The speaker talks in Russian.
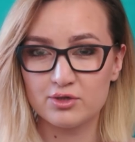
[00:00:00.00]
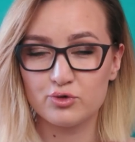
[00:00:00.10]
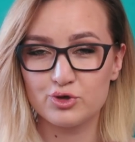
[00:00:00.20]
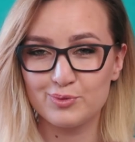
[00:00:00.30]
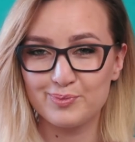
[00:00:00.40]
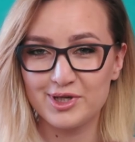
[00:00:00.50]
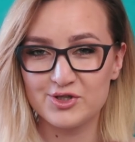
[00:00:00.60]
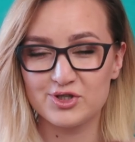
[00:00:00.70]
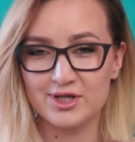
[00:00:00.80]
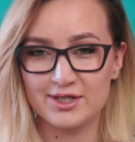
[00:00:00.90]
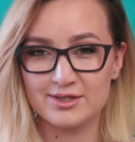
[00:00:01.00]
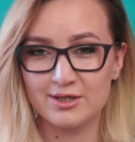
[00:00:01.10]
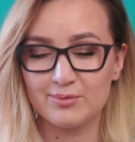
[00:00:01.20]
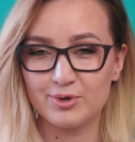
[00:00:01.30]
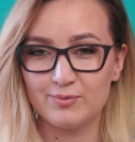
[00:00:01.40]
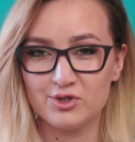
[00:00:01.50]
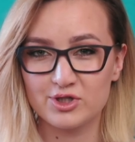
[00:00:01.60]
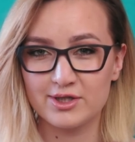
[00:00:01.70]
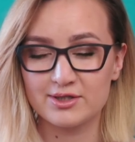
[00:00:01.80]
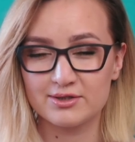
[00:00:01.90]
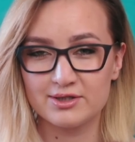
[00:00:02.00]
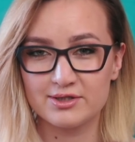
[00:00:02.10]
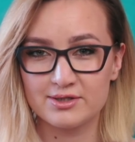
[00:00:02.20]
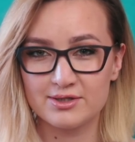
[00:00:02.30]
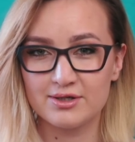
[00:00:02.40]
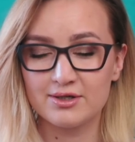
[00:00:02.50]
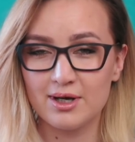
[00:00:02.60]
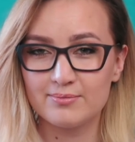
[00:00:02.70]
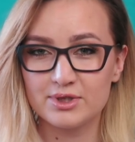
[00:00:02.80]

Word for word: но чем ближе я стала приближаться к 30 годам,